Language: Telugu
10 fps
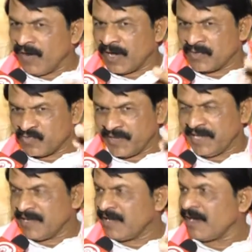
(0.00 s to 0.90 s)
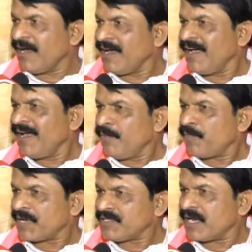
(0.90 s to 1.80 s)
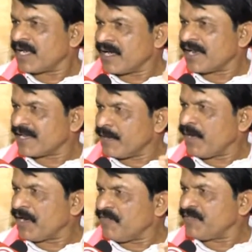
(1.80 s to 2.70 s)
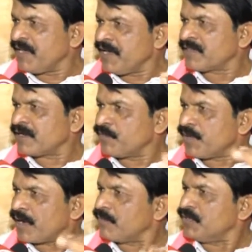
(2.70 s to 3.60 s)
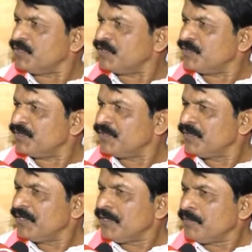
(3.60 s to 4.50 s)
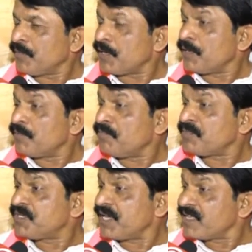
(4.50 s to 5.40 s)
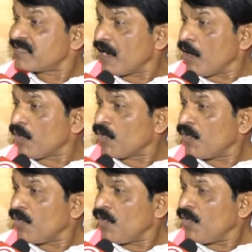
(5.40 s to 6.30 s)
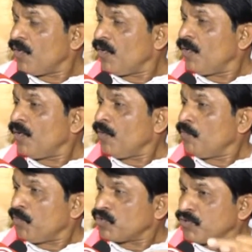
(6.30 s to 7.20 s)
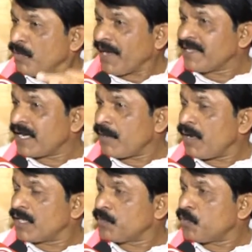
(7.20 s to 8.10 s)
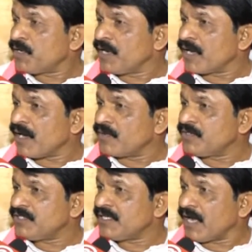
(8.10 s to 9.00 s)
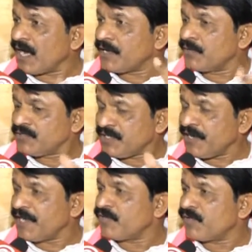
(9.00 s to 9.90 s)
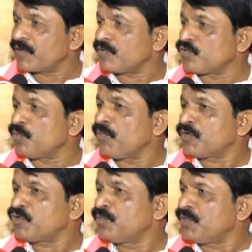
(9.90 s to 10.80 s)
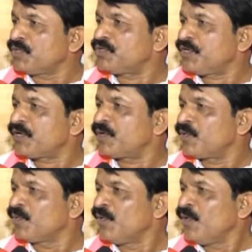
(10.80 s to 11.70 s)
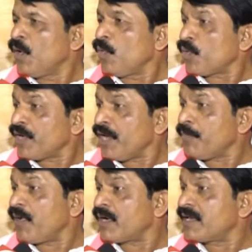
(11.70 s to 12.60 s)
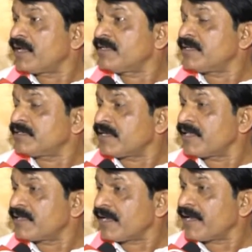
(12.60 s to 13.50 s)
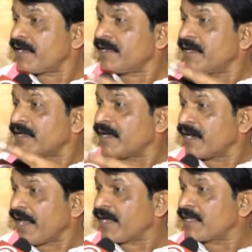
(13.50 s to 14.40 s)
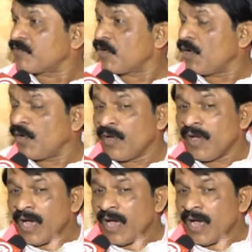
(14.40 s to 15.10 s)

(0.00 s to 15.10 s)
వారు స్వయంగా ప్రచార కార్యక్రమాన్ని విజయయాత్రను ప్రారంభించిండు మరి చరిత్రలో మొత్తం హైదరాబాద్ పుట్టిన కాడ నుంచి నాటి నుంచి నేటి వరకు తొంభై తొమ్మిది సీట్లు ఒకే పార్టీకి ఇచ్చిన చరిత్ర కేటీఆర్ గారి నాయకత్వంలో